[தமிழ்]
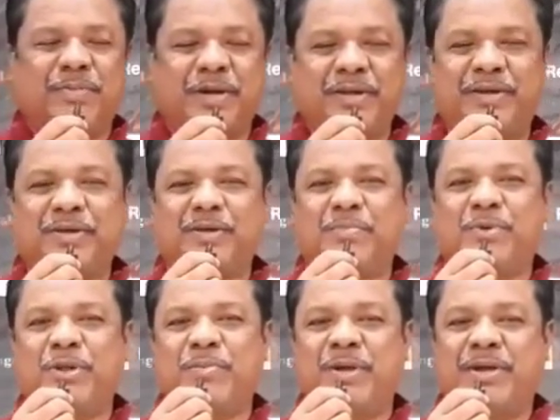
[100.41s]
படம் எடுக்க
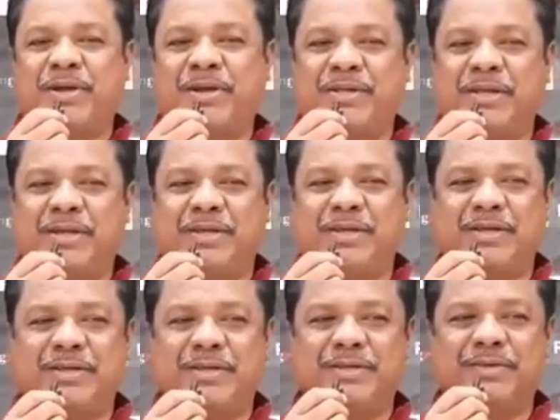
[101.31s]
முடியுமான்றது எனக்கு
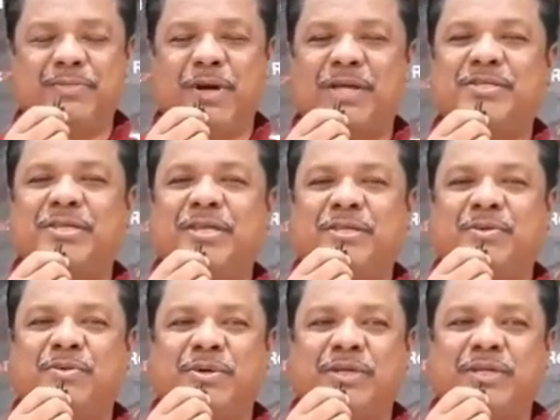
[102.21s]
ரொம்ப ஆச்சரியத்தை
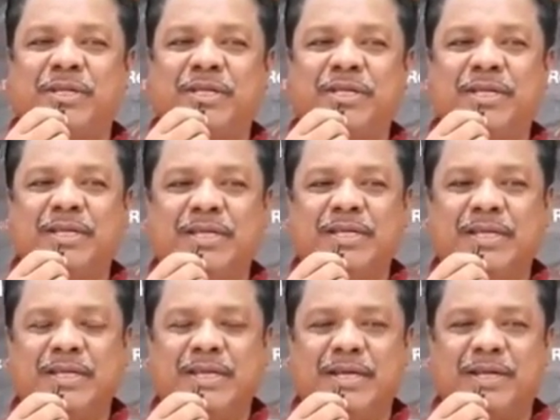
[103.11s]
கொடுக்குது
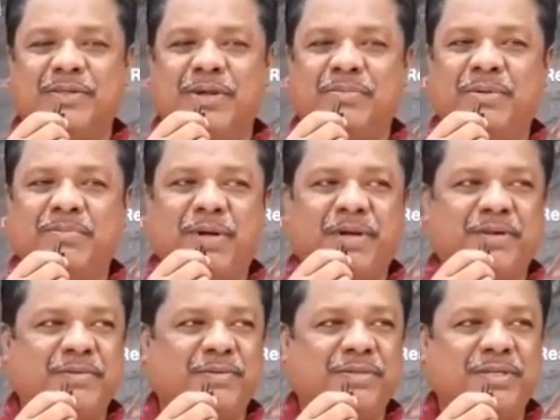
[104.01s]
அதுவும் இல்லாமல்
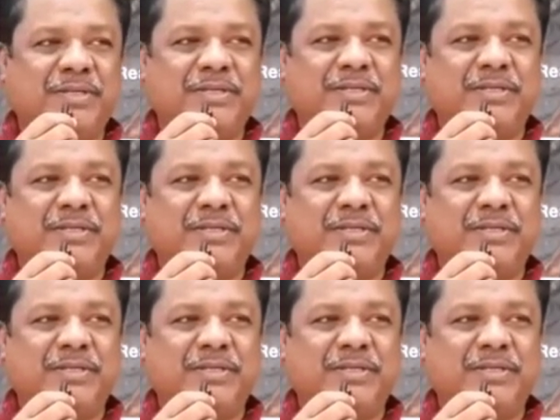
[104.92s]
படம் வந்து